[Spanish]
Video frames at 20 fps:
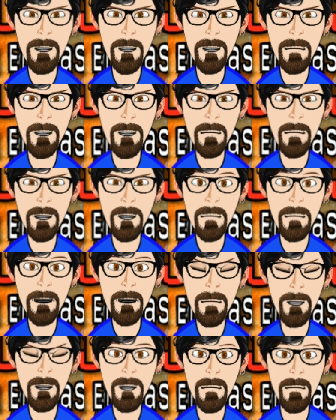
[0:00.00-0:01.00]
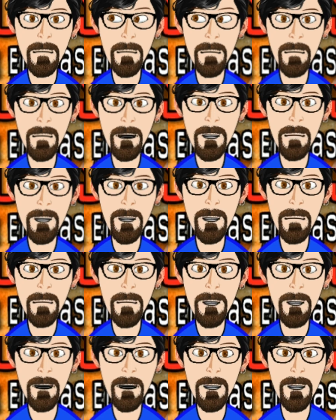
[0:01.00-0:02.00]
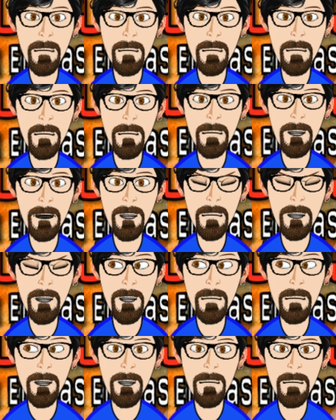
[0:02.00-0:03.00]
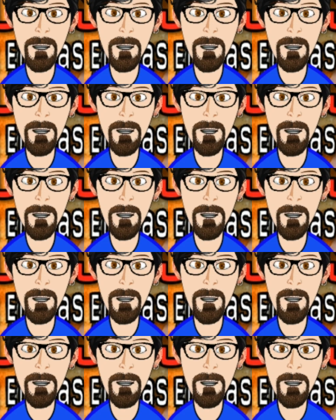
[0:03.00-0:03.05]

Ante estos casos, algunos cuidados en tu casa te